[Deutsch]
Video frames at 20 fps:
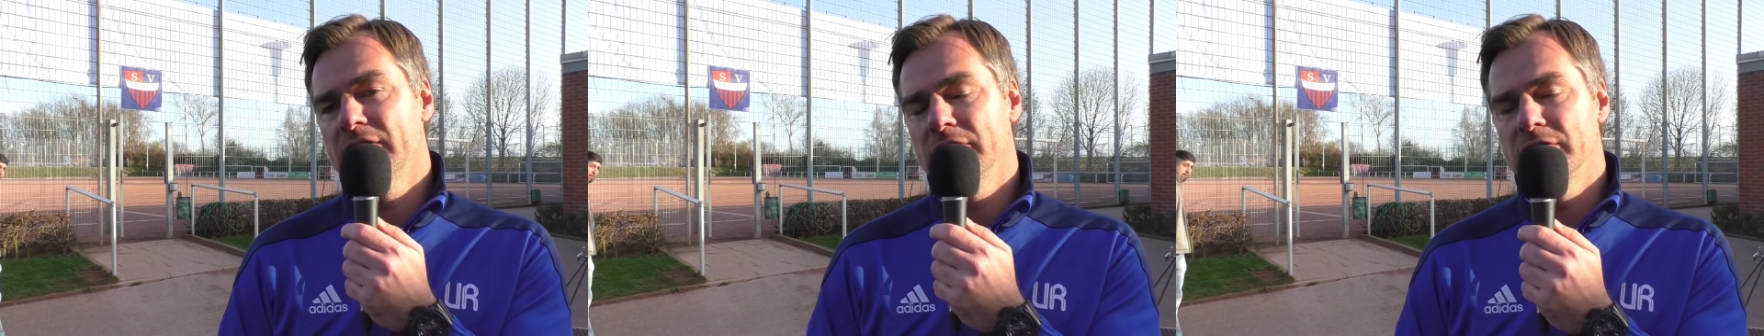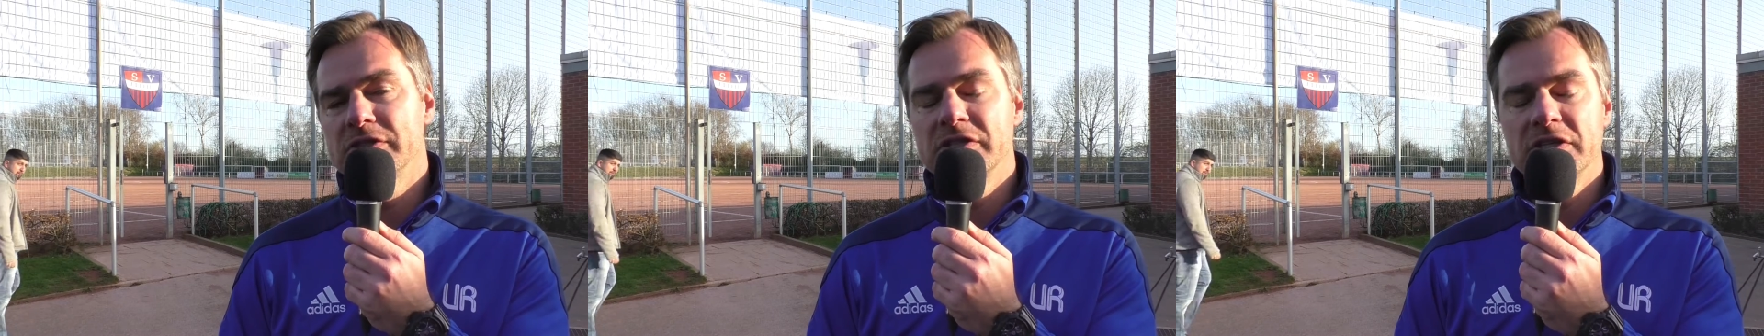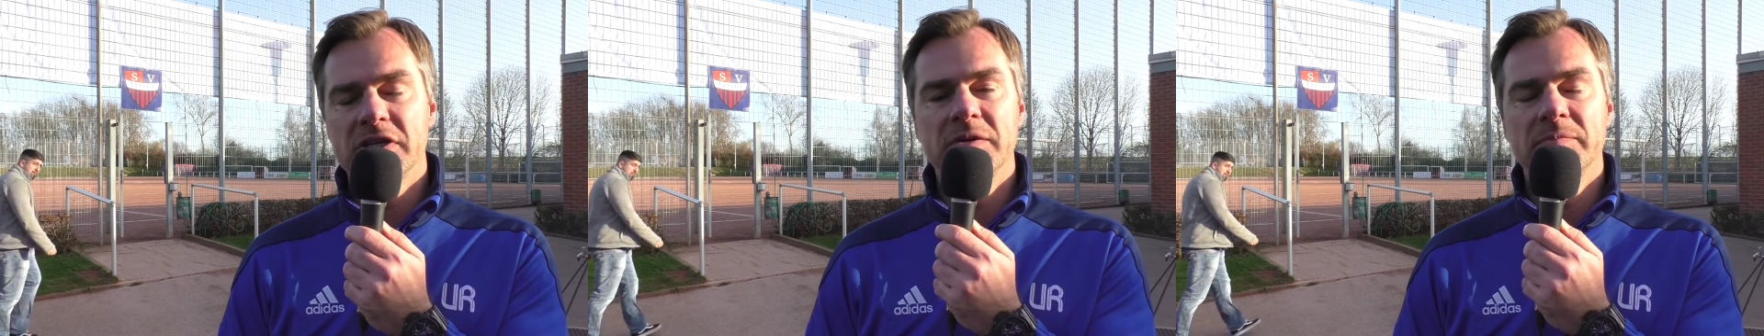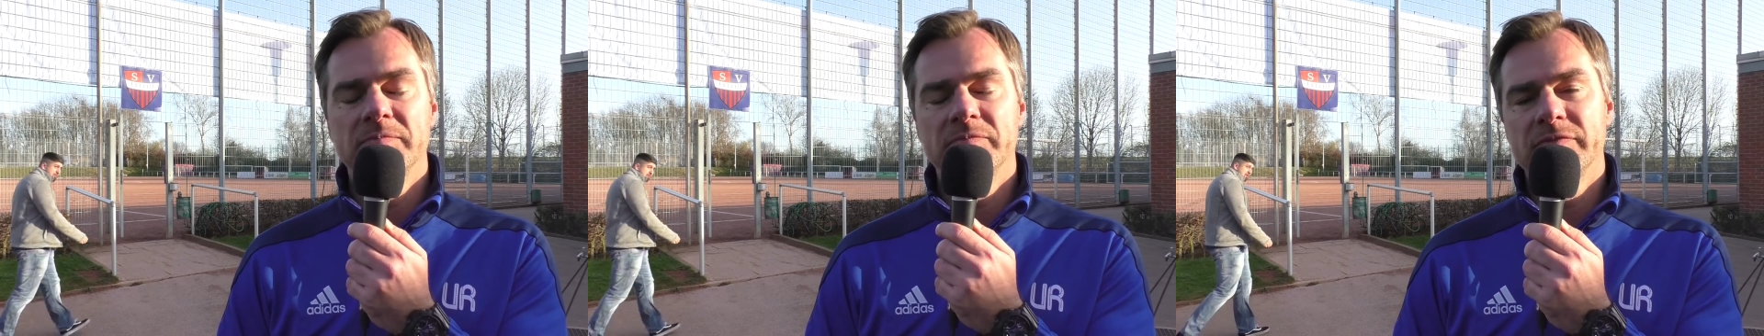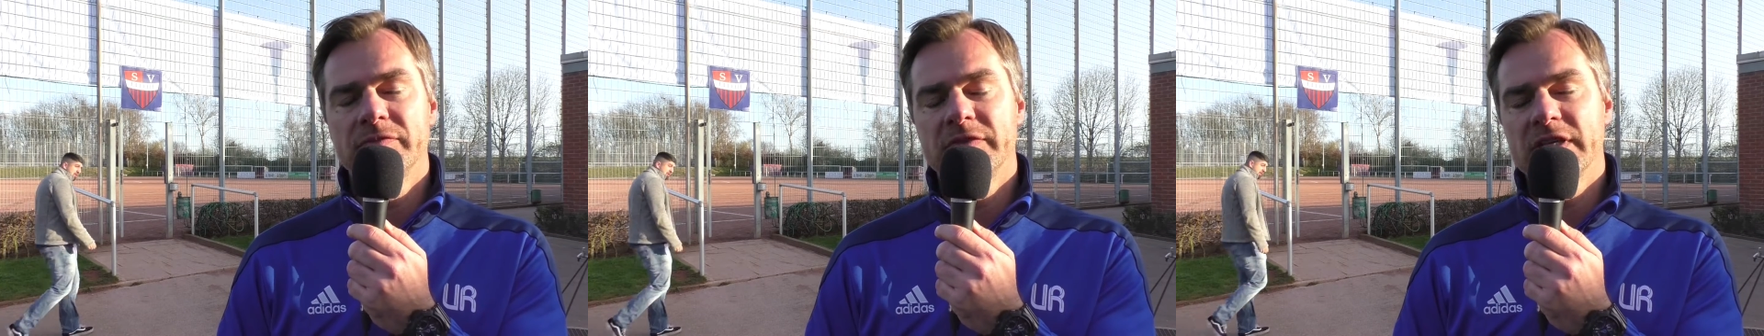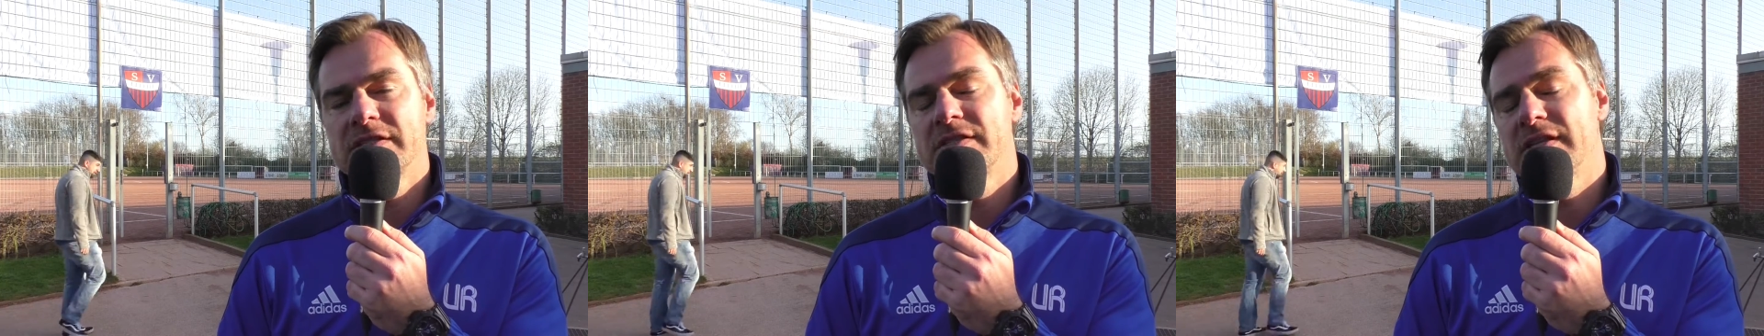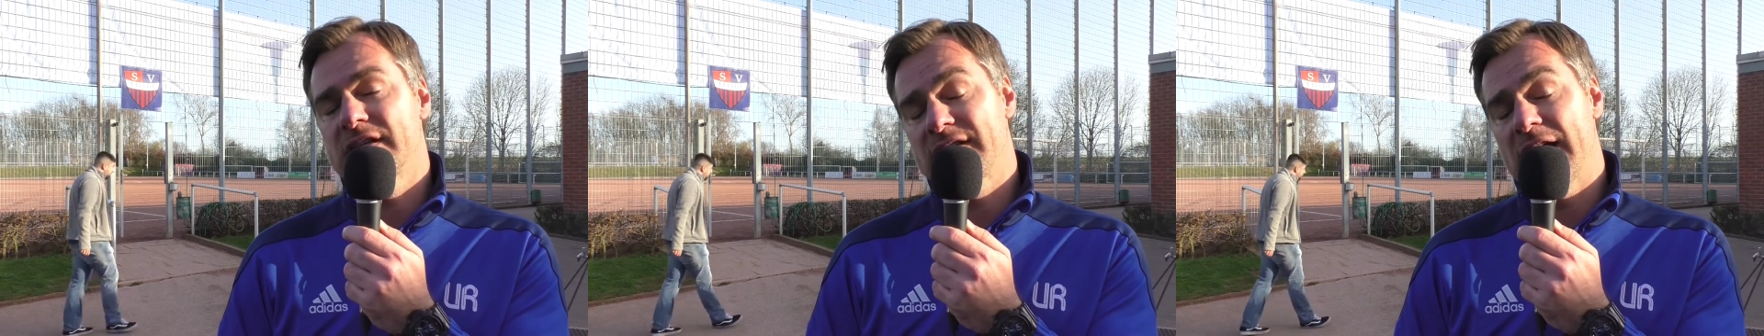Und ähm,
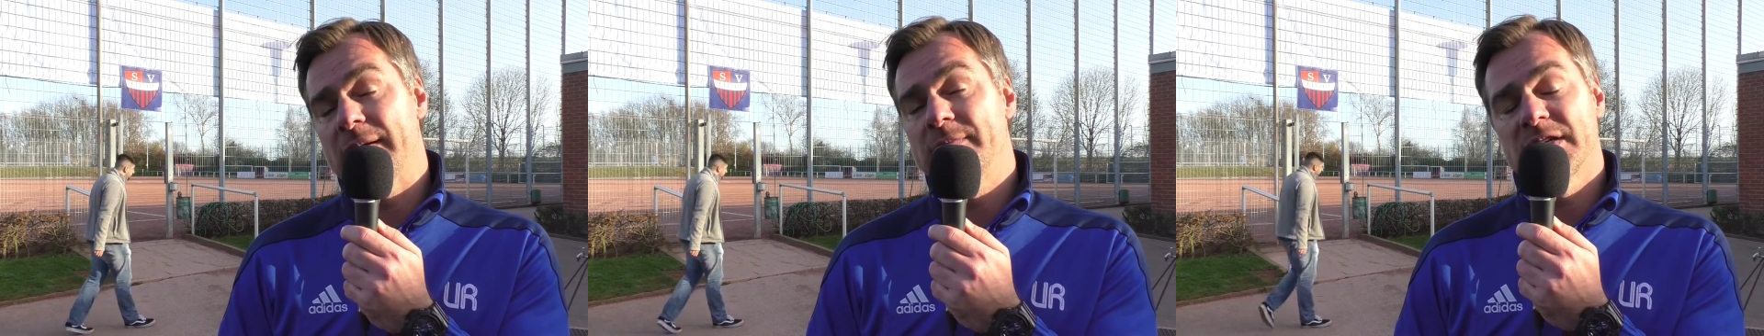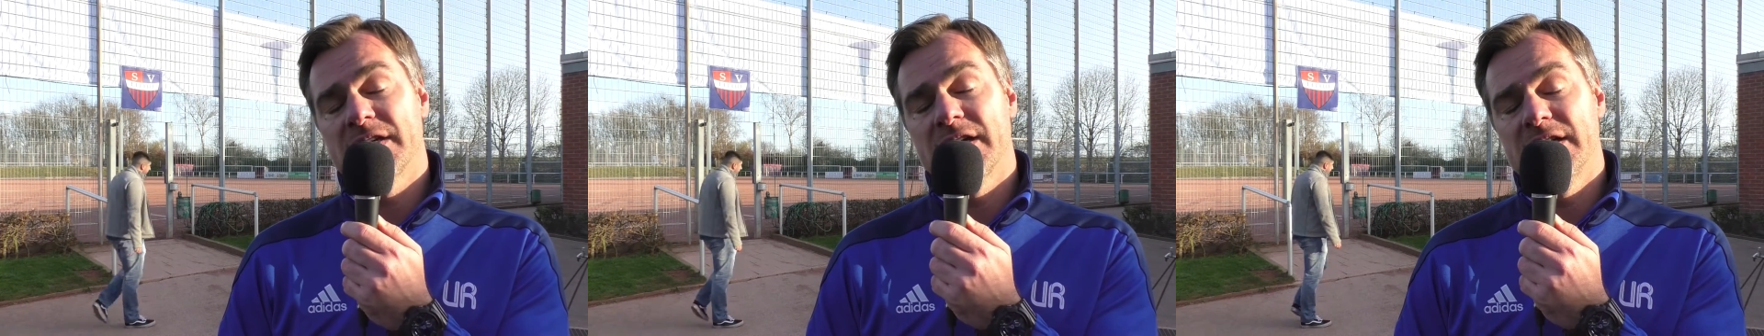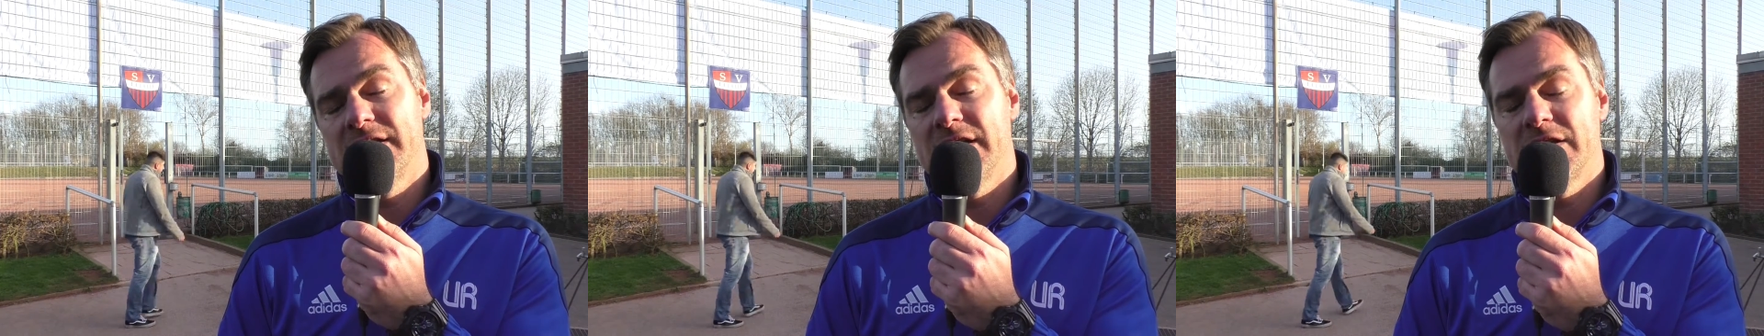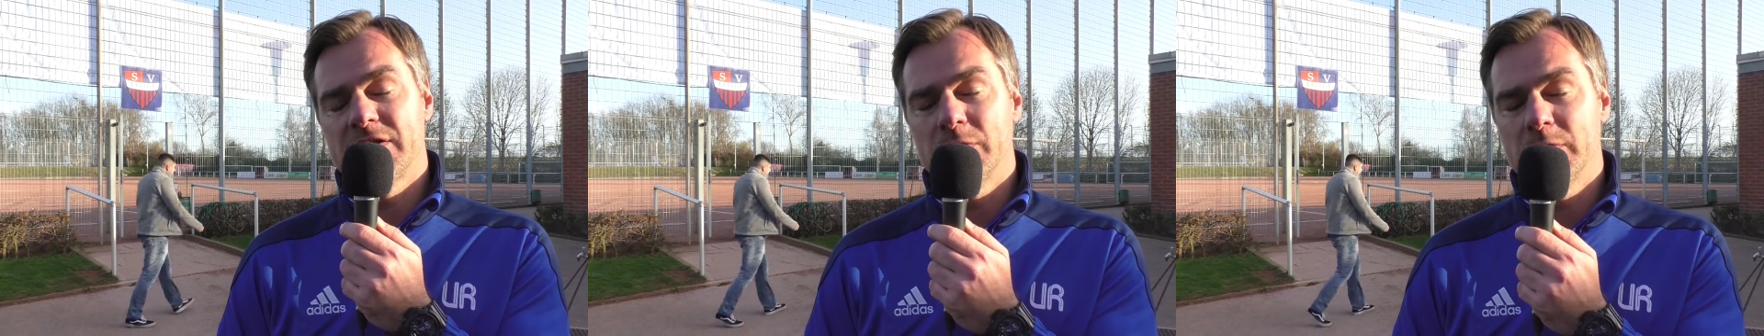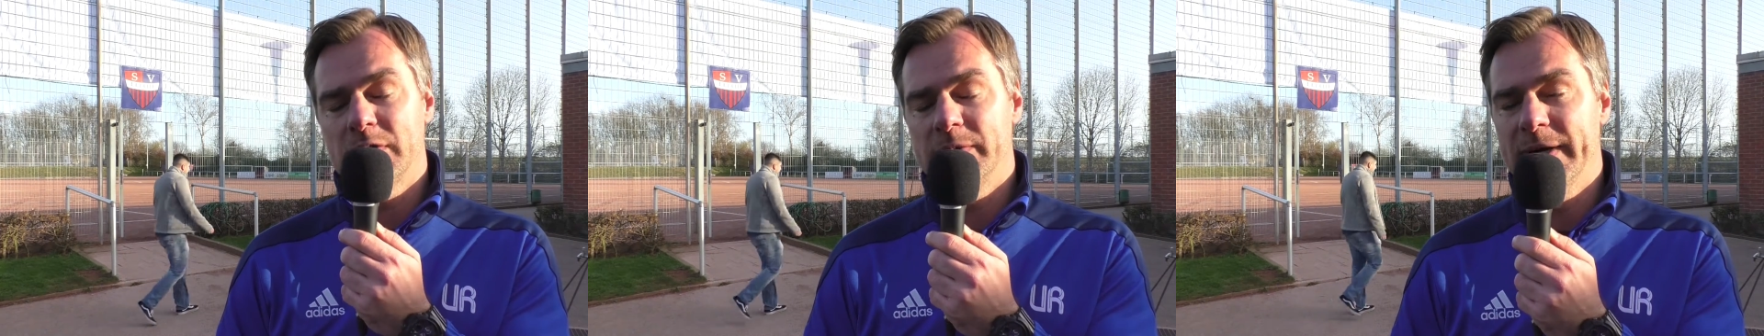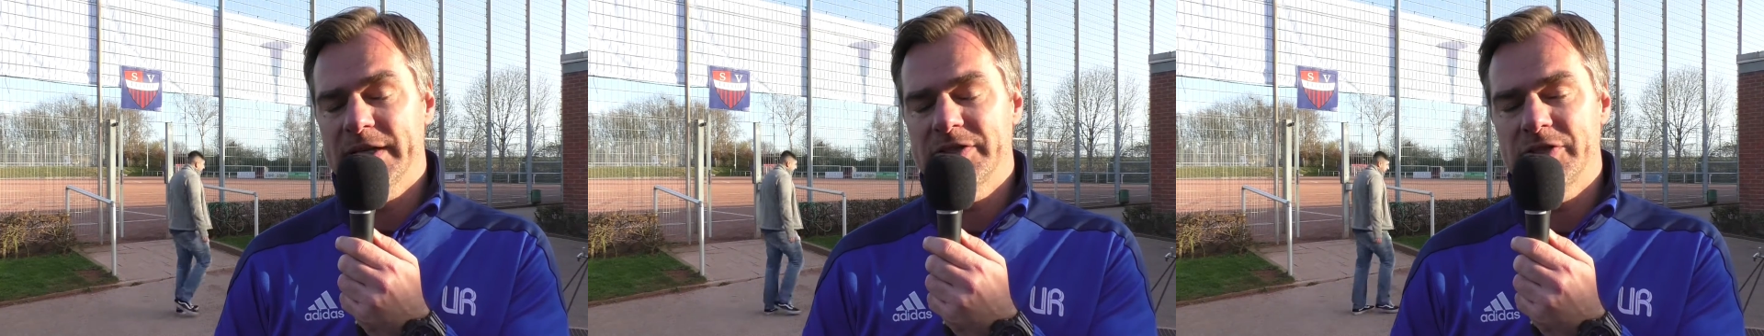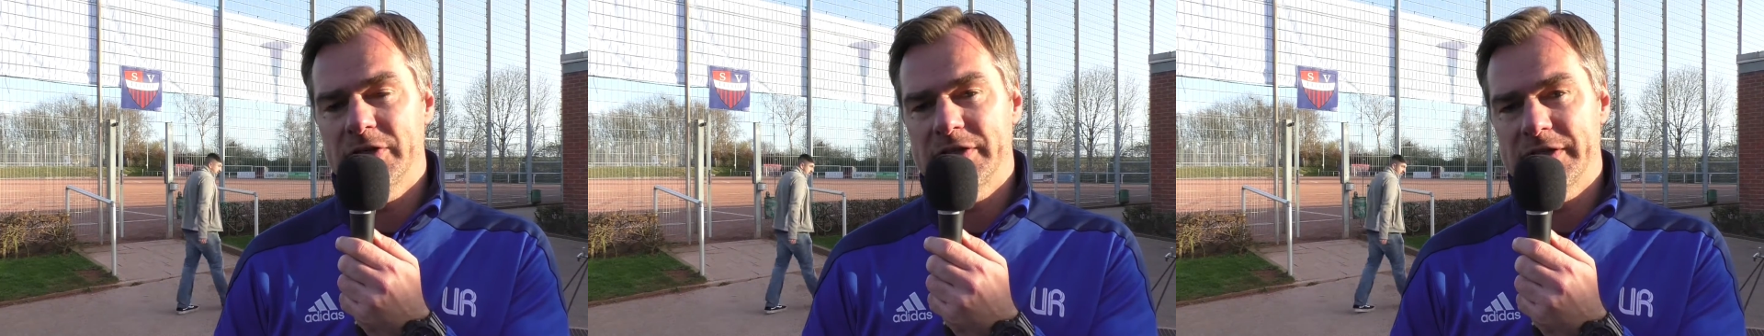das, das haben sie richtig gut
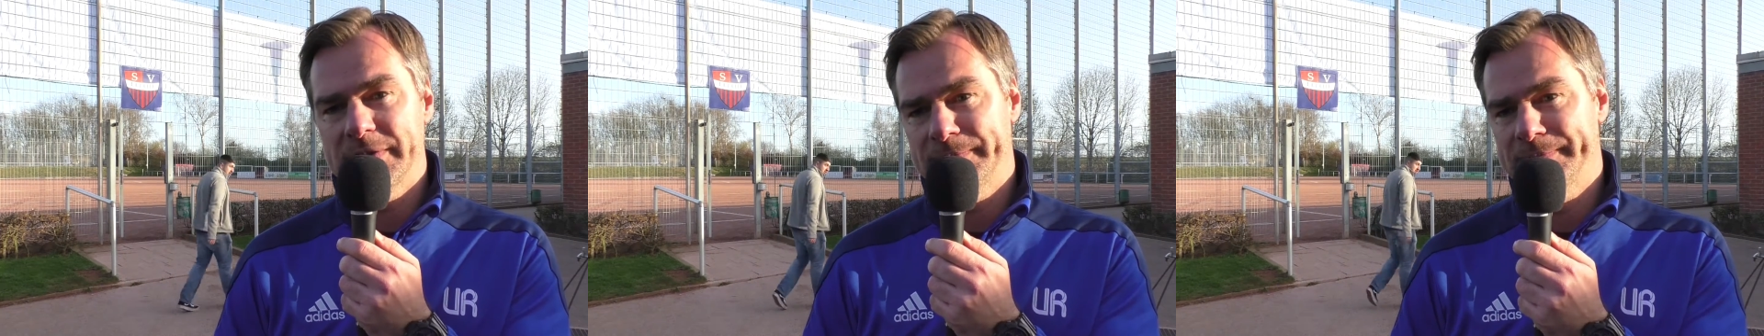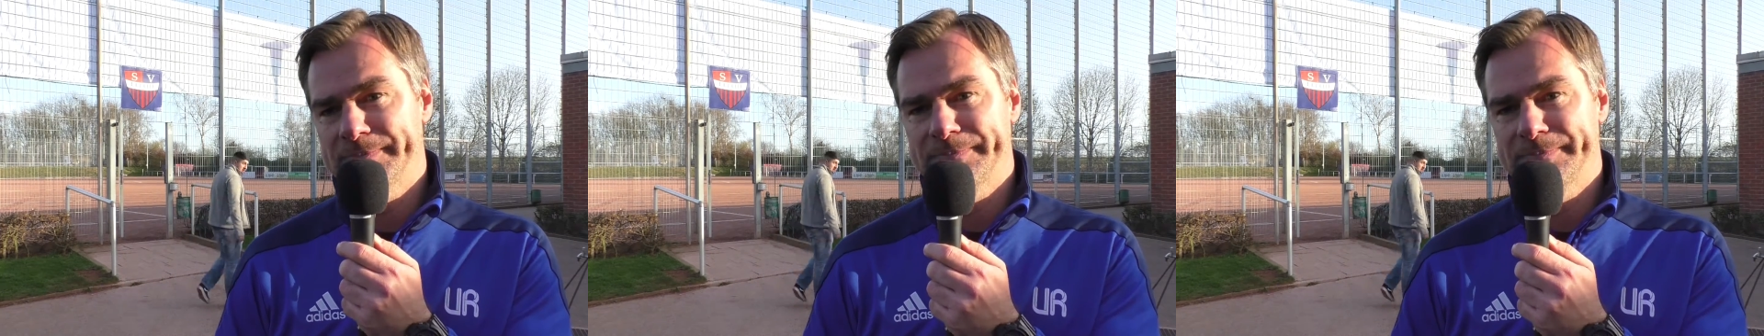gemacht heute.